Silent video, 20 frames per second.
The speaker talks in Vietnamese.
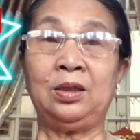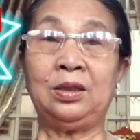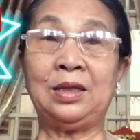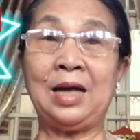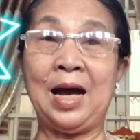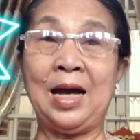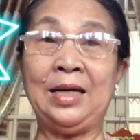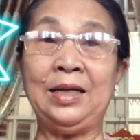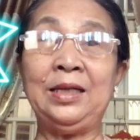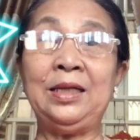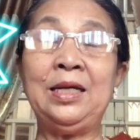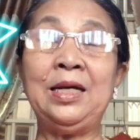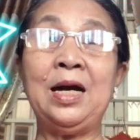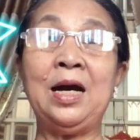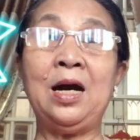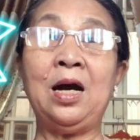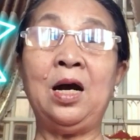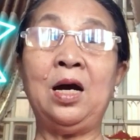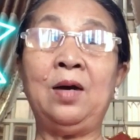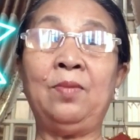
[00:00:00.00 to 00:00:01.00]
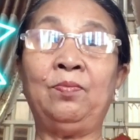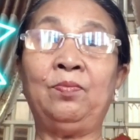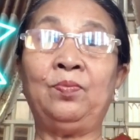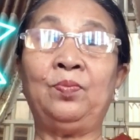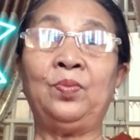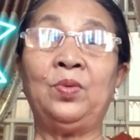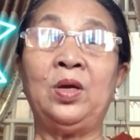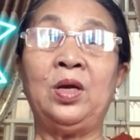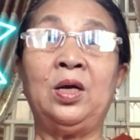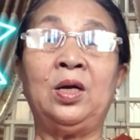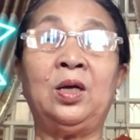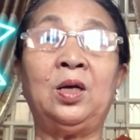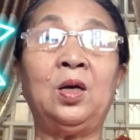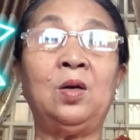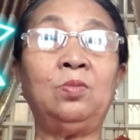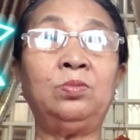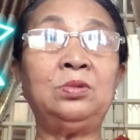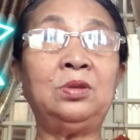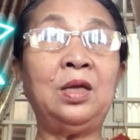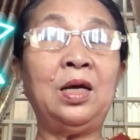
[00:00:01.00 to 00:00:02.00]
cãi nhà um,
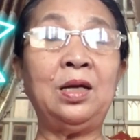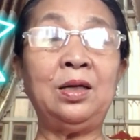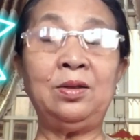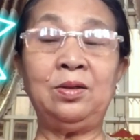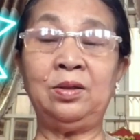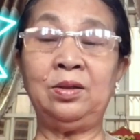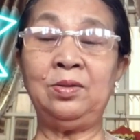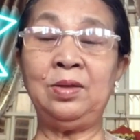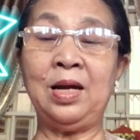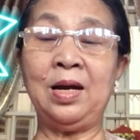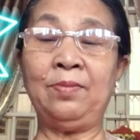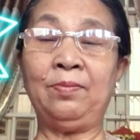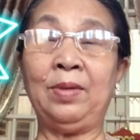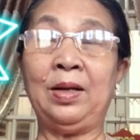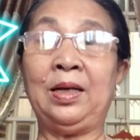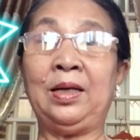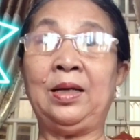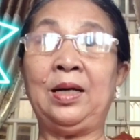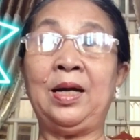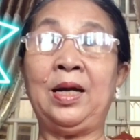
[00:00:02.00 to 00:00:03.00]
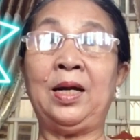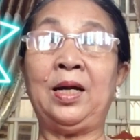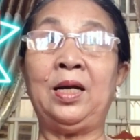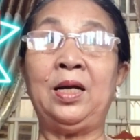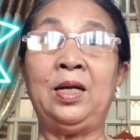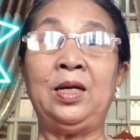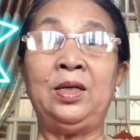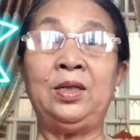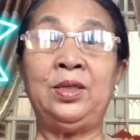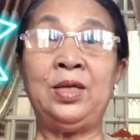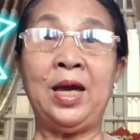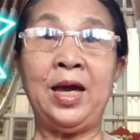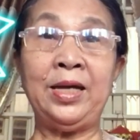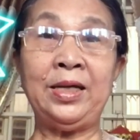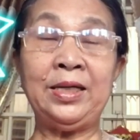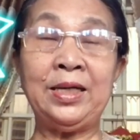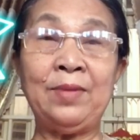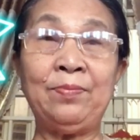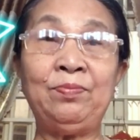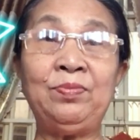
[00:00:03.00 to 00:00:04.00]
không thích nhà mình nè
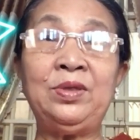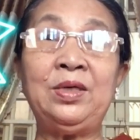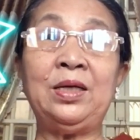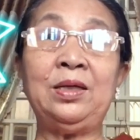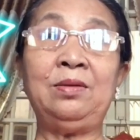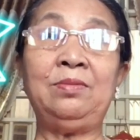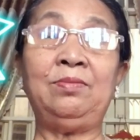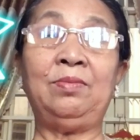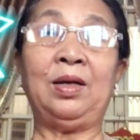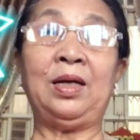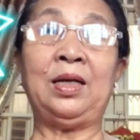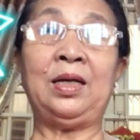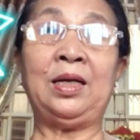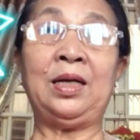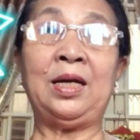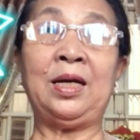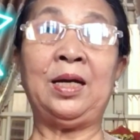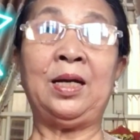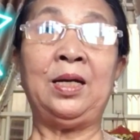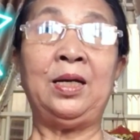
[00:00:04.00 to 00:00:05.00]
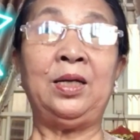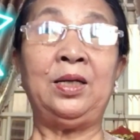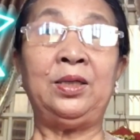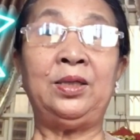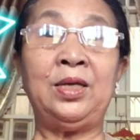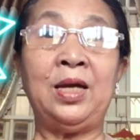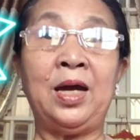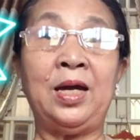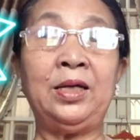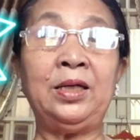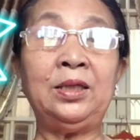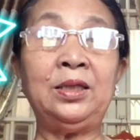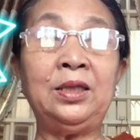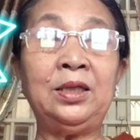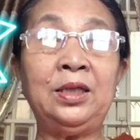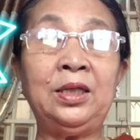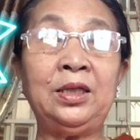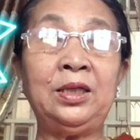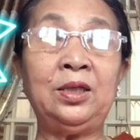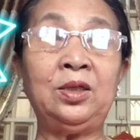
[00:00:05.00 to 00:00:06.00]
dễ chăm chết mình nè dễ
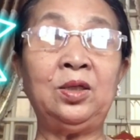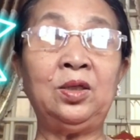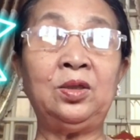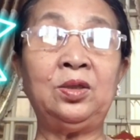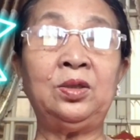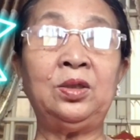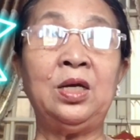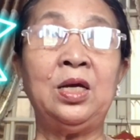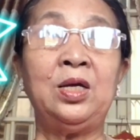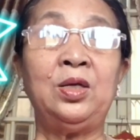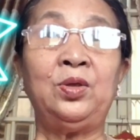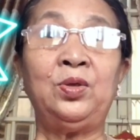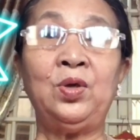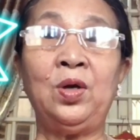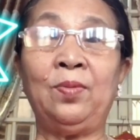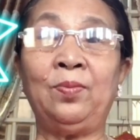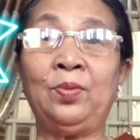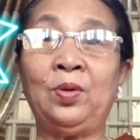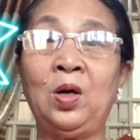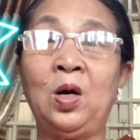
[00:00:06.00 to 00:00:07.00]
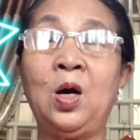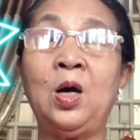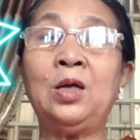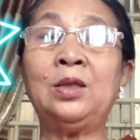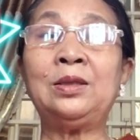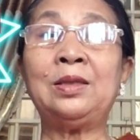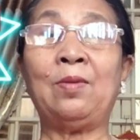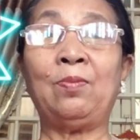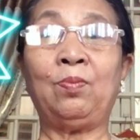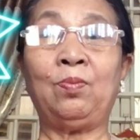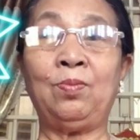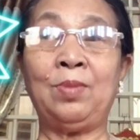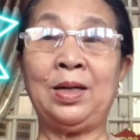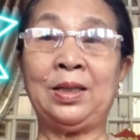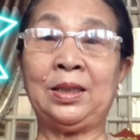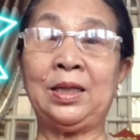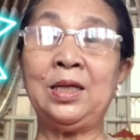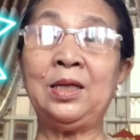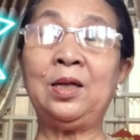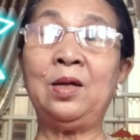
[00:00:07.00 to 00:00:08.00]
đi dòm ngó tập
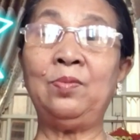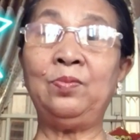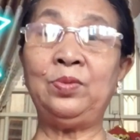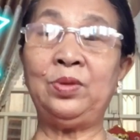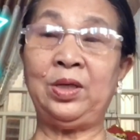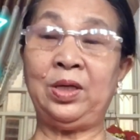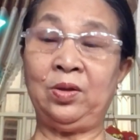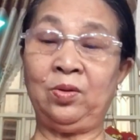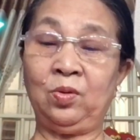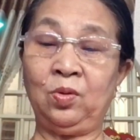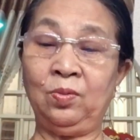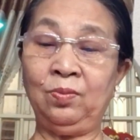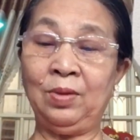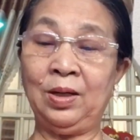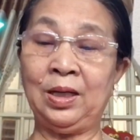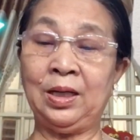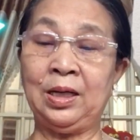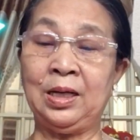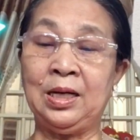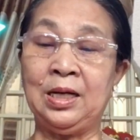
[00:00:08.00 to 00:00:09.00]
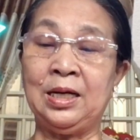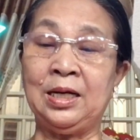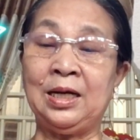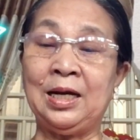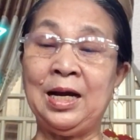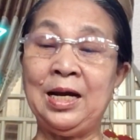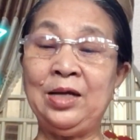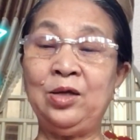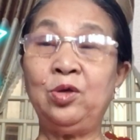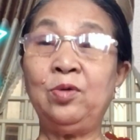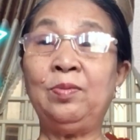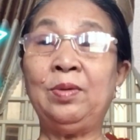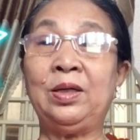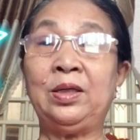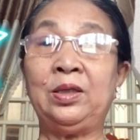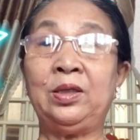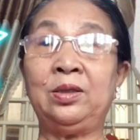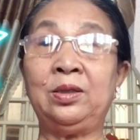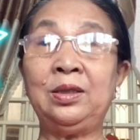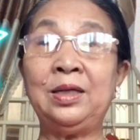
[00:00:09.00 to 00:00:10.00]
mạch cái công chuyện của mình gây cho
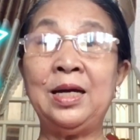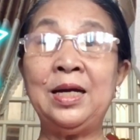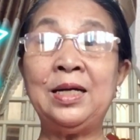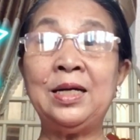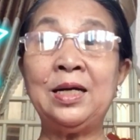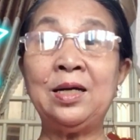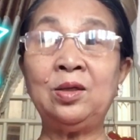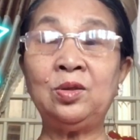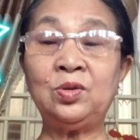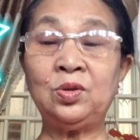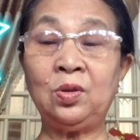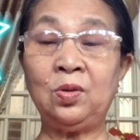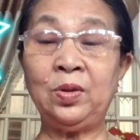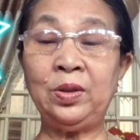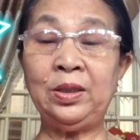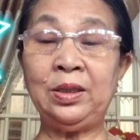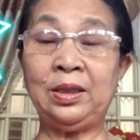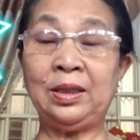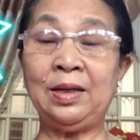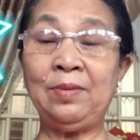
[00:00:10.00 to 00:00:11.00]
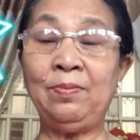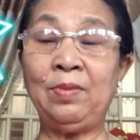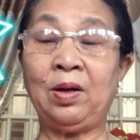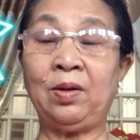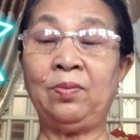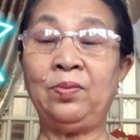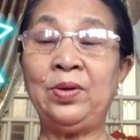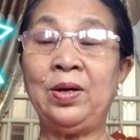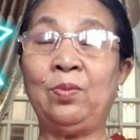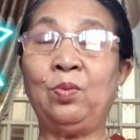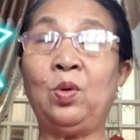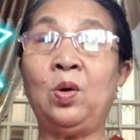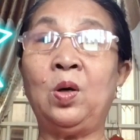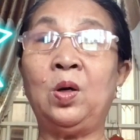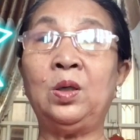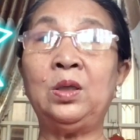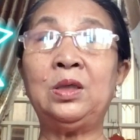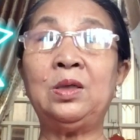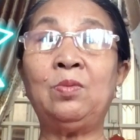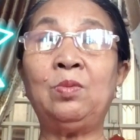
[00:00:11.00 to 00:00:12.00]
mình những cái rắc rối những cái bực dọc
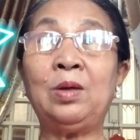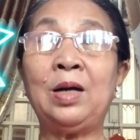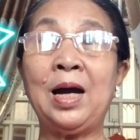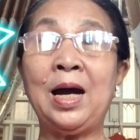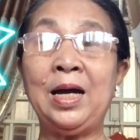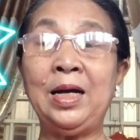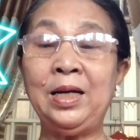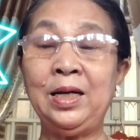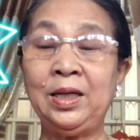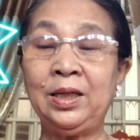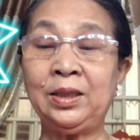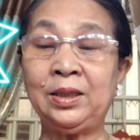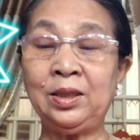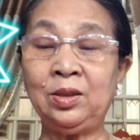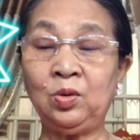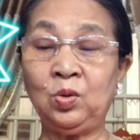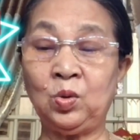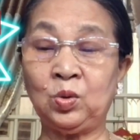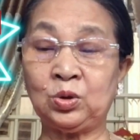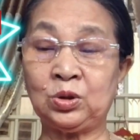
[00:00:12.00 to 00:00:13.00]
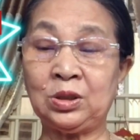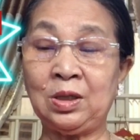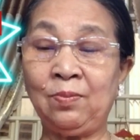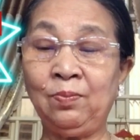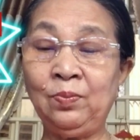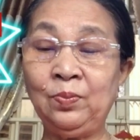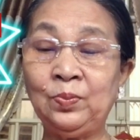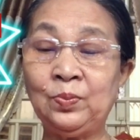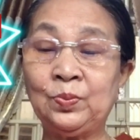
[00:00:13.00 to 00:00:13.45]
ở trong cái cái cuộc sống